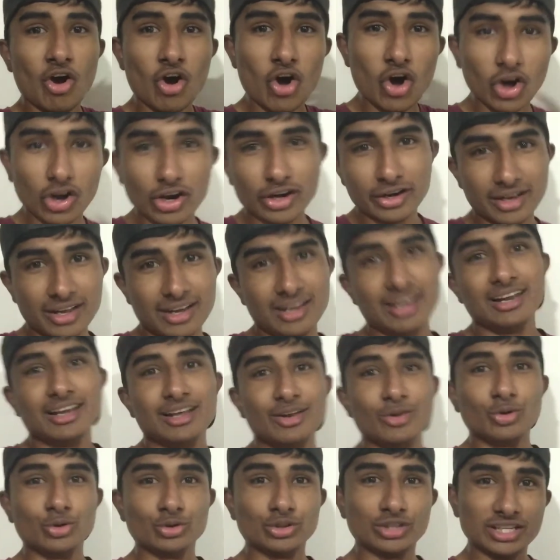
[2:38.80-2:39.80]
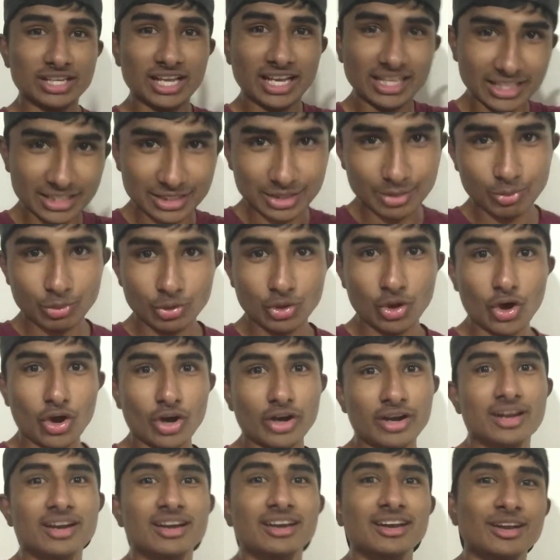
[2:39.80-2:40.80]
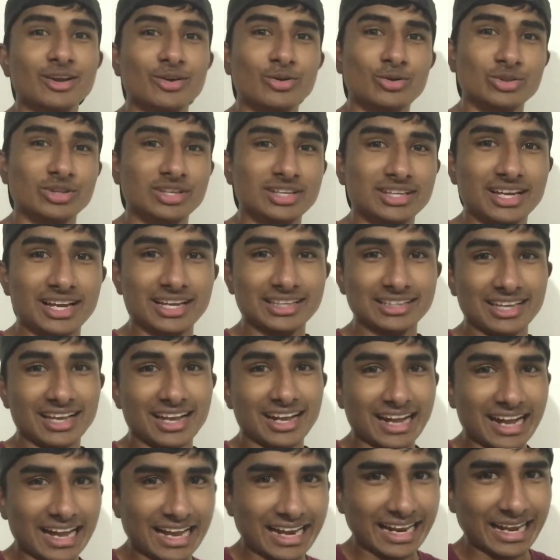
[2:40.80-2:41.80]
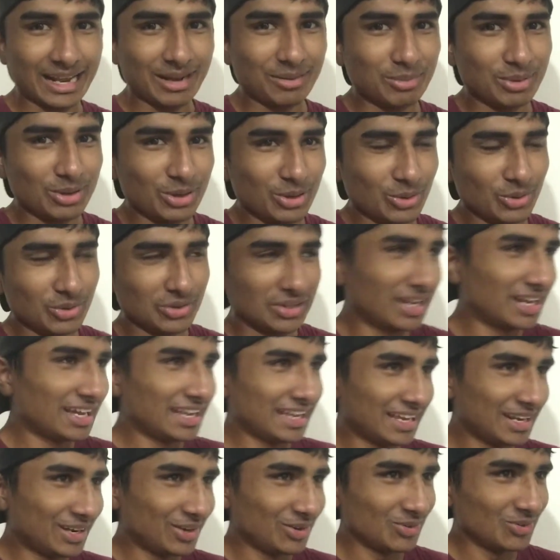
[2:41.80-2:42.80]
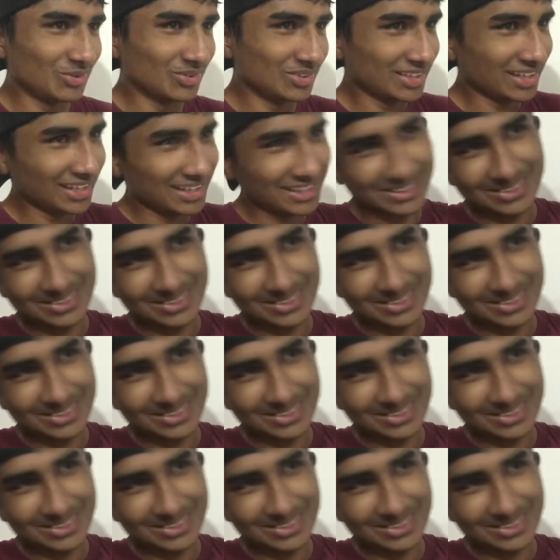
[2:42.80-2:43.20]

और डल डल होते जाता है सब कुछ और डल डल होते जाता है खाने का मन नहीं होता ये नहीं होता